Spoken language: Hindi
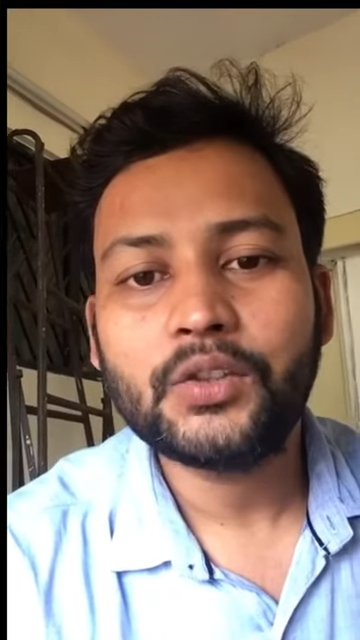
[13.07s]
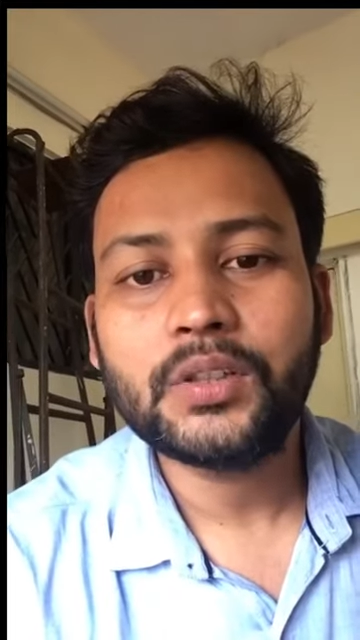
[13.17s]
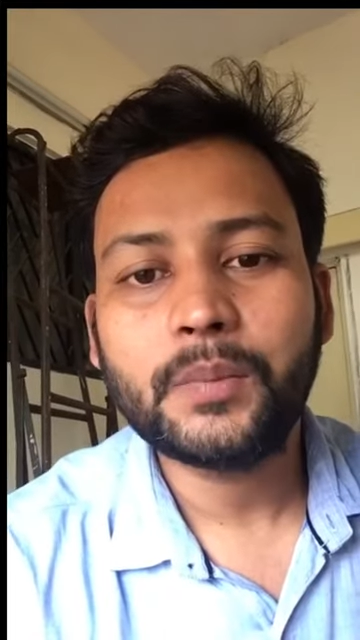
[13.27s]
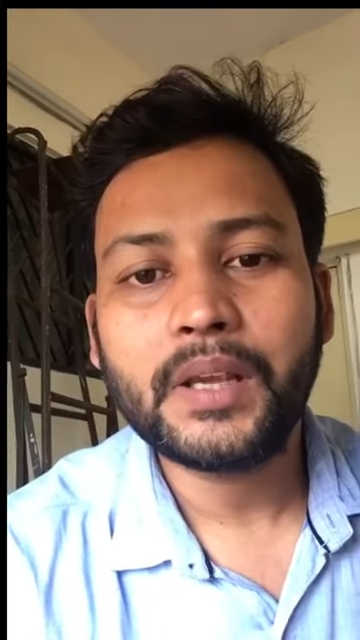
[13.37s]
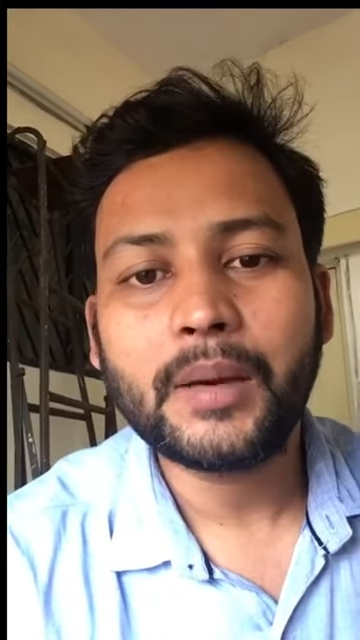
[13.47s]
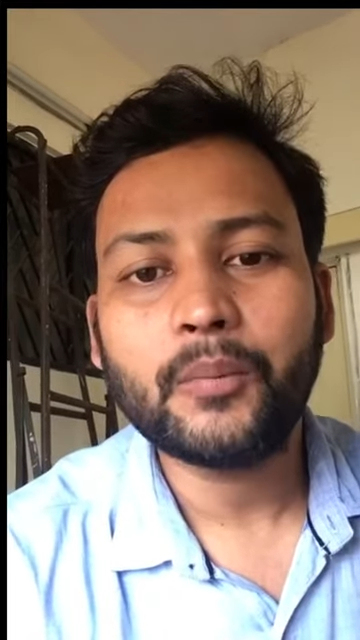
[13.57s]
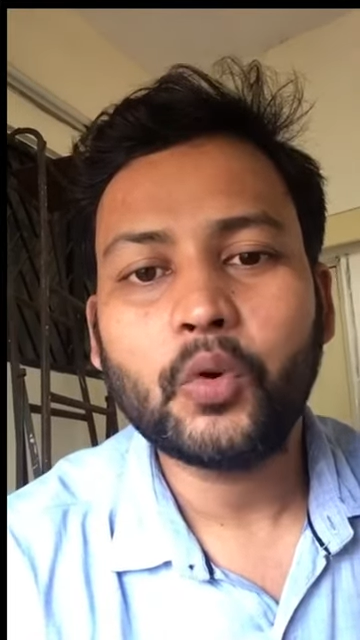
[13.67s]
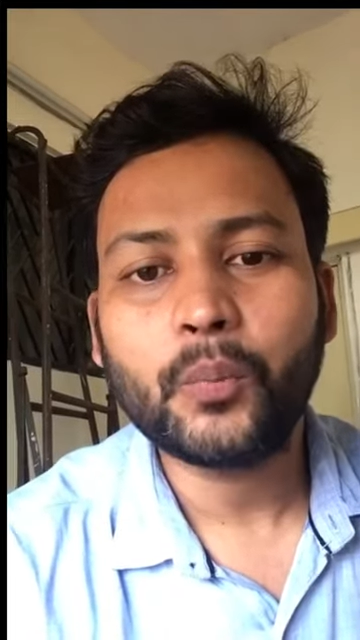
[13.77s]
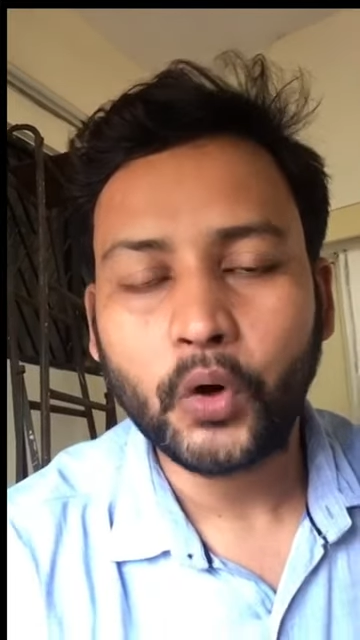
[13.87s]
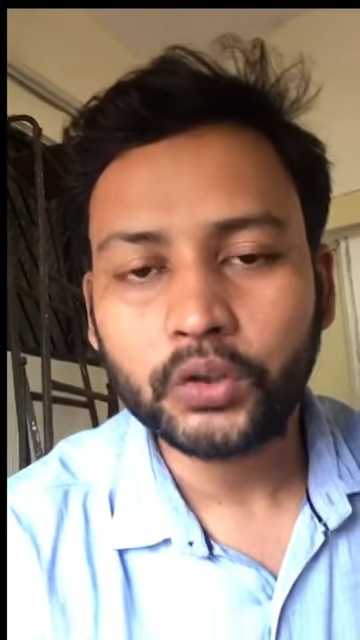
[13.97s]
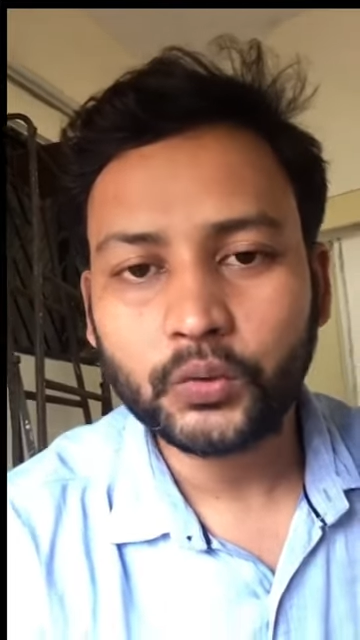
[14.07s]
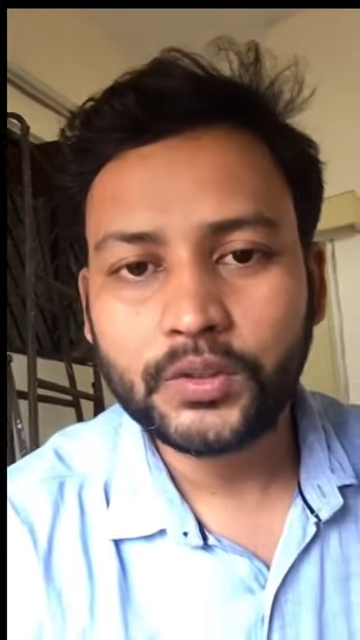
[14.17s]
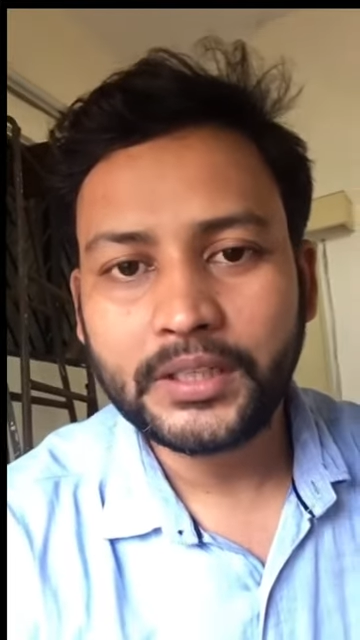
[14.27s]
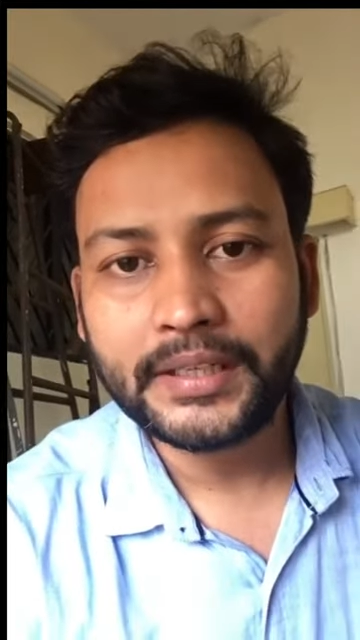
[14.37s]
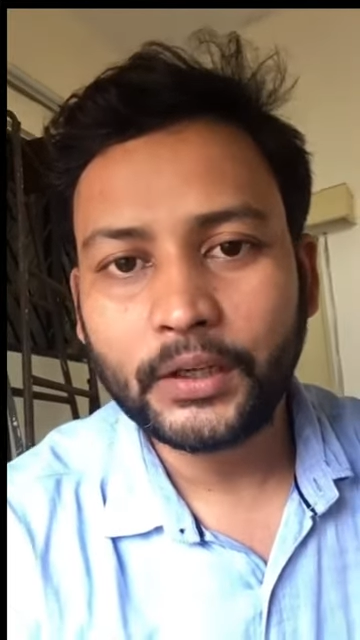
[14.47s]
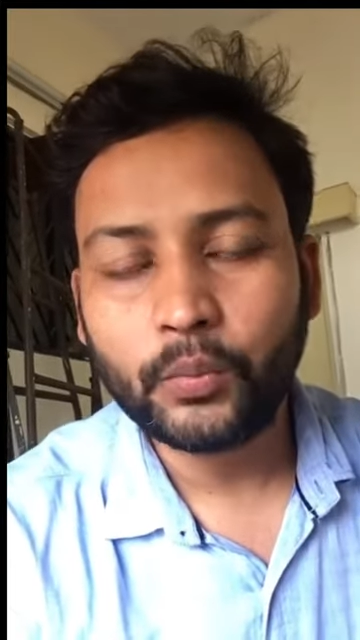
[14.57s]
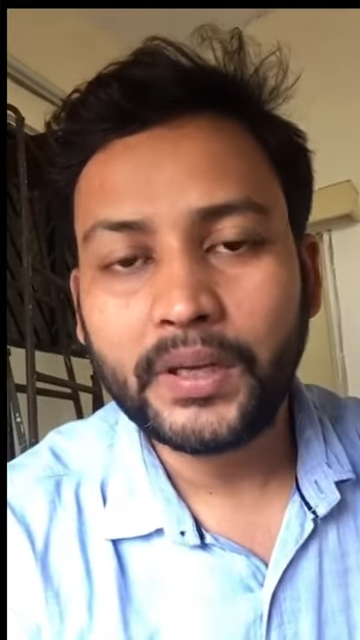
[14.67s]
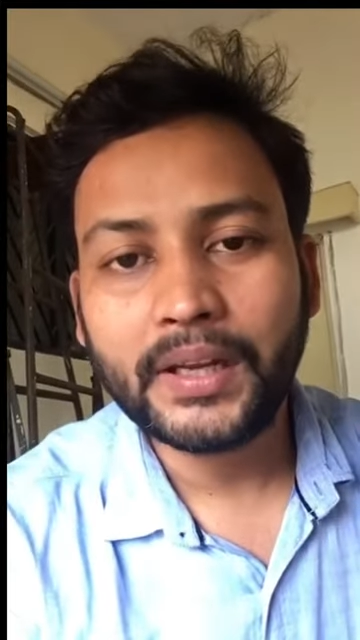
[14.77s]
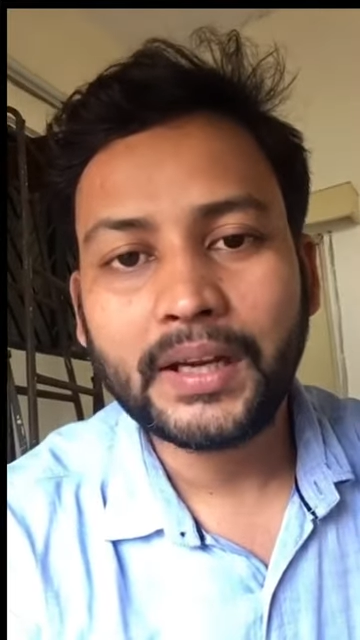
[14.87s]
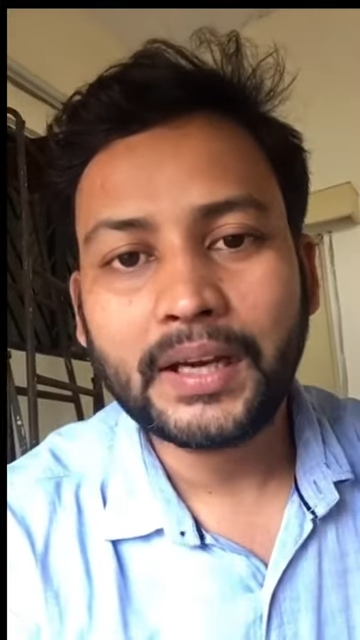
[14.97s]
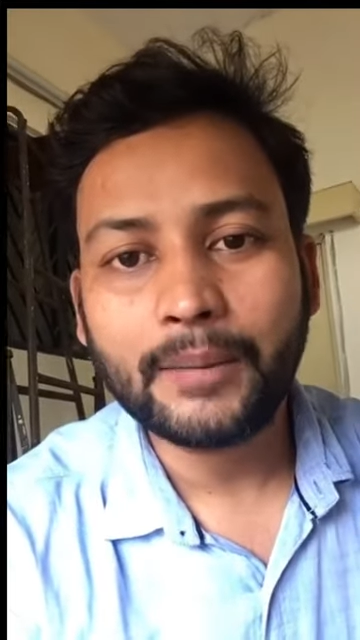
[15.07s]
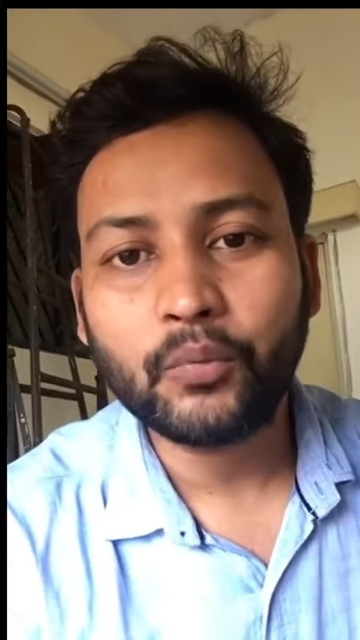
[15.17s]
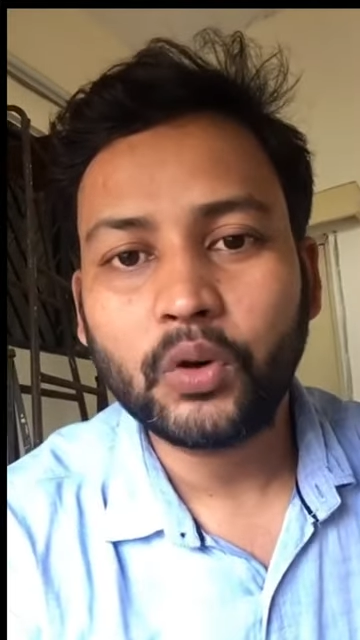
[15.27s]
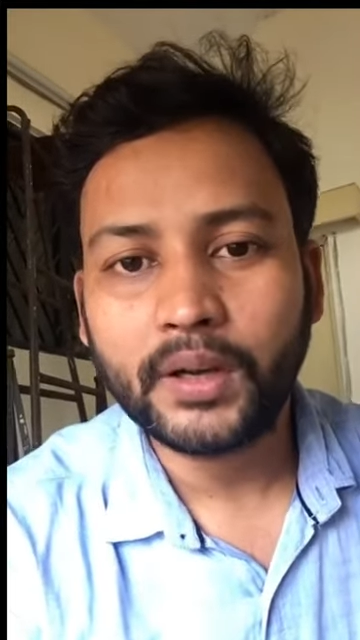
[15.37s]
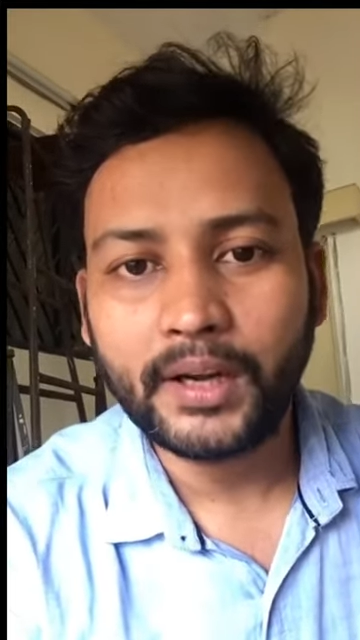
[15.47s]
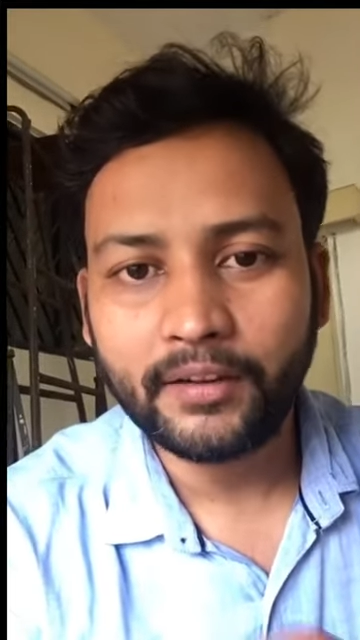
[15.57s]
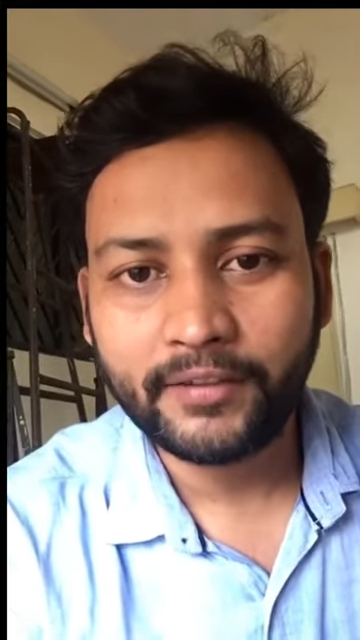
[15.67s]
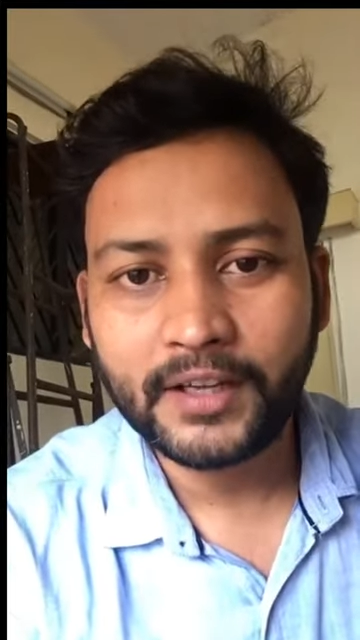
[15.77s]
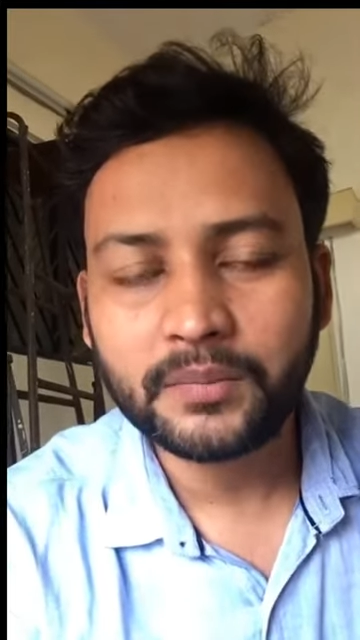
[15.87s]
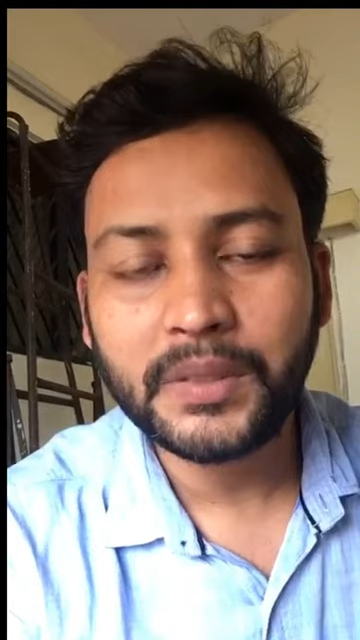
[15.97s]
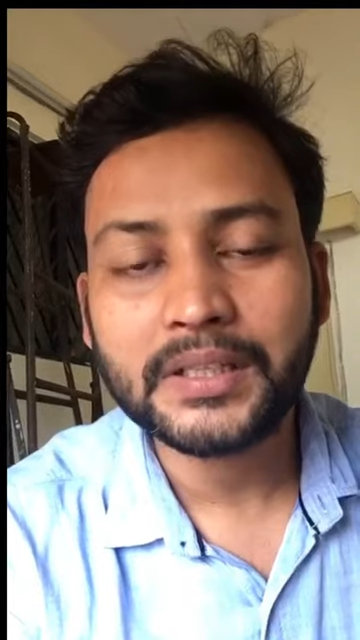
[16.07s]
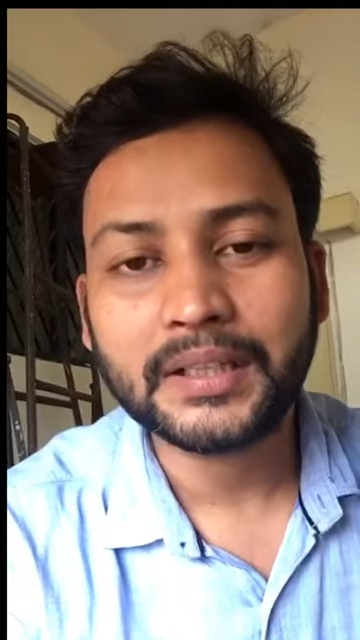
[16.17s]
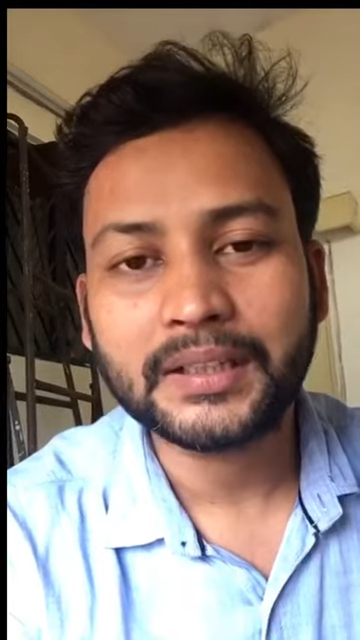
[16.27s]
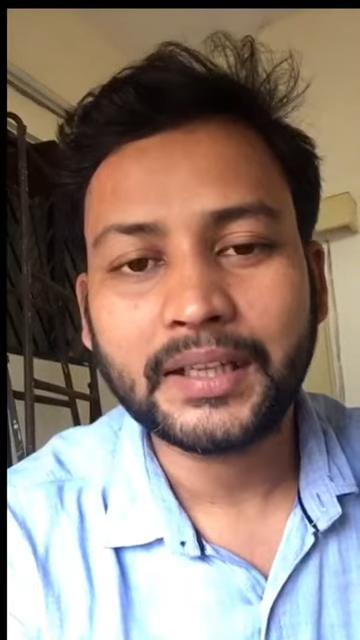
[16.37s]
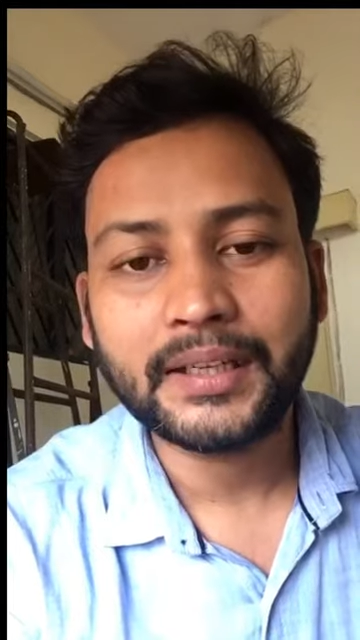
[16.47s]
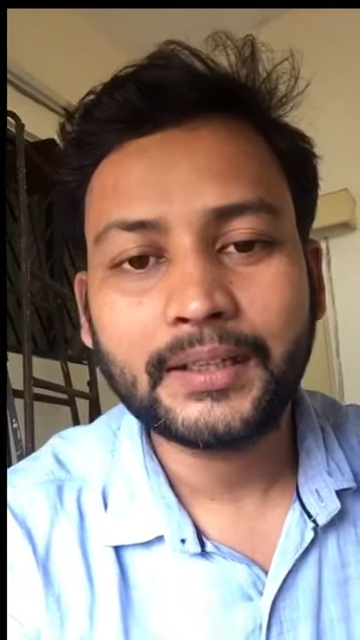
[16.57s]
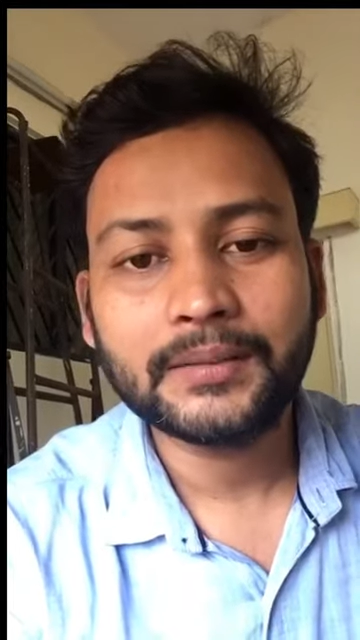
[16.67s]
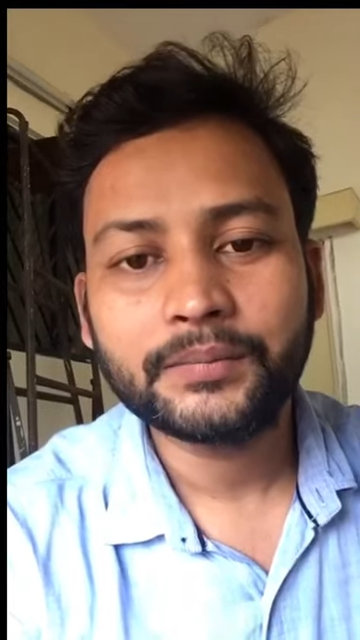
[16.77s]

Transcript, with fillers: जिसमें आपको बहुत कुछ सीखने को मिलेगा आपको करंट अफेयर्स मिल सकता है